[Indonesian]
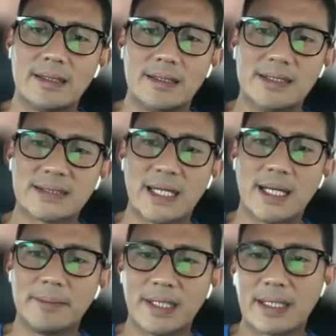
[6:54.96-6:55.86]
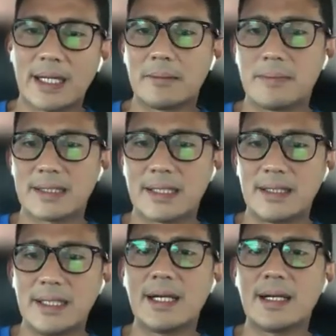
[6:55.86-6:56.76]
Islam yang
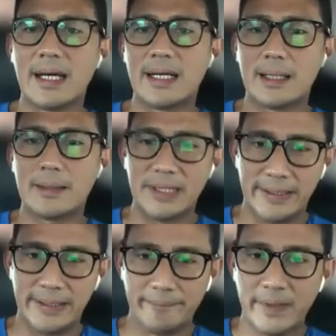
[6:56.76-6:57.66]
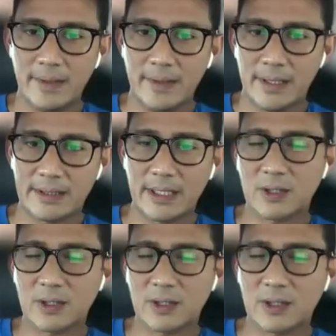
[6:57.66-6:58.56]
rahmatan lil alamin. Kita
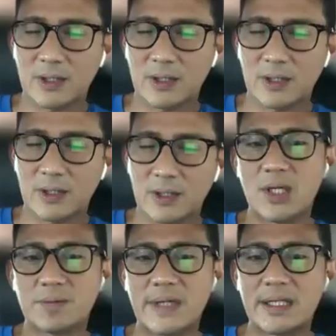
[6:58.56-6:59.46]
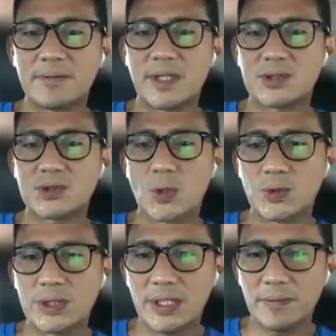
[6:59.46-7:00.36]
terus adaptif, inovatif, dan
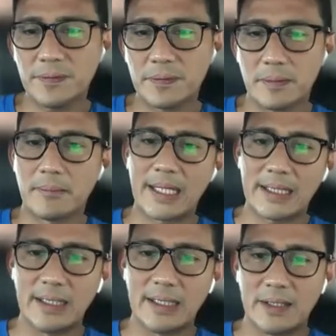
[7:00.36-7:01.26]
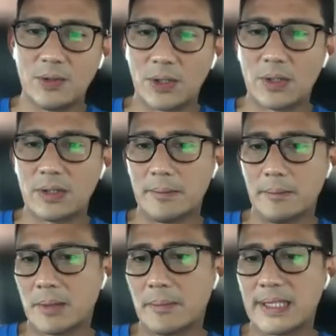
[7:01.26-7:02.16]
solutif. Mari dorong
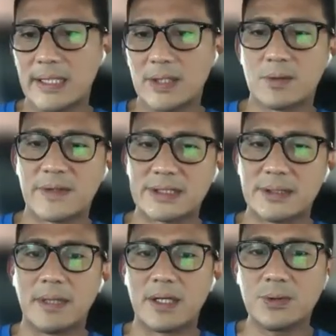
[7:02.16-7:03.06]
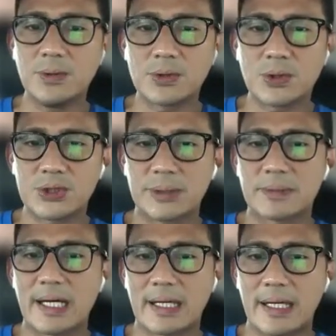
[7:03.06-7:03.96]
berbagai inovasi baru untuk
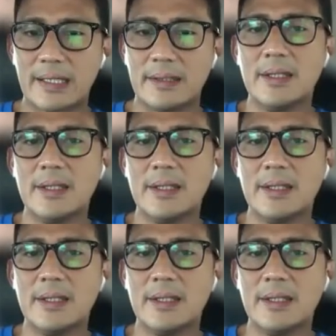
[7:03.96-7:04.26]
ciptakan